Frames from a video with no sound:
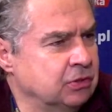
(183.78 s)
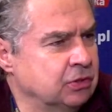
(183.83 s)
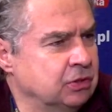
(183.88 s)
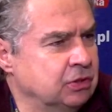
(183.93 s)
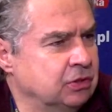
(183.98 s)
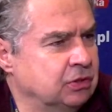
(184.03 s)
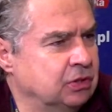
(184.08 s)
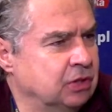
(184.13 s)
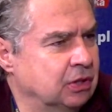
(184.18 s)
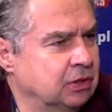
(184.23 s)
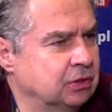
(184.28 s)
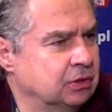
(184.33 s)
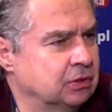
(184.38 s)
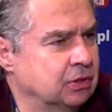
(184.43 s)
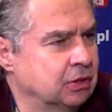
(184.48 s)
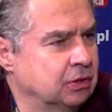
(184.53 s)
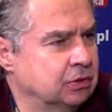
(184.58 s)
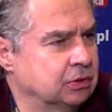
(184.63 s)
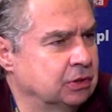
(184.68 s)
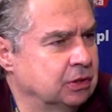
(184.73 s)
nic się
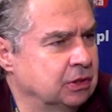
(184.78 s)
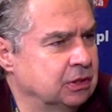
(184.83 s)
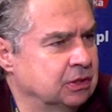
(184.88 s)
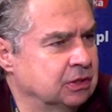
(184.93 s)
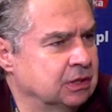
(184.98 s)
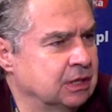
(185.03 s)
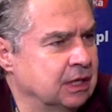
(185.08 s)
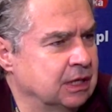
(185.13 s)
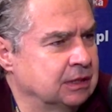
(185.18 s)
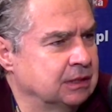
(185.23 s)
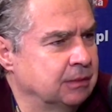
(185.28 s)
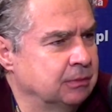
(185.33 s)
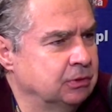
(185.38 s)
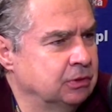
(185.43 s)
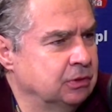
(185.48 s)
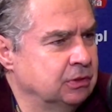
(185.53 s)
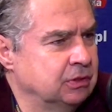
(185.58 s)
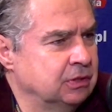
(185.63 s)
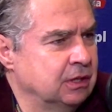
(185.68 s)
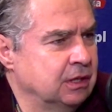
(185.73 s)
historycznie nie zgadza.
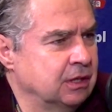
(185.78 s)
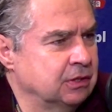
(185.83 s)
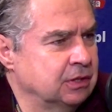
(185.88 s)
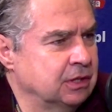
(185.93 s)
historycznie... To jest jakaś